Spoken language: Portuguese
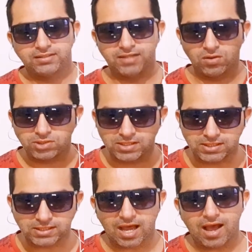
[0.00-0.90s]
Não se
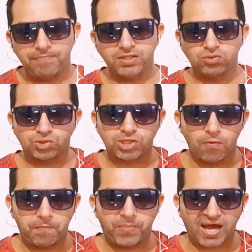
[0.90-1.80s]
sabe do
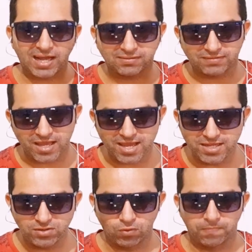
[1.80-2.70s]
seu
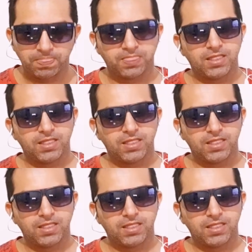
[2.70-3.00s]
paradeiro.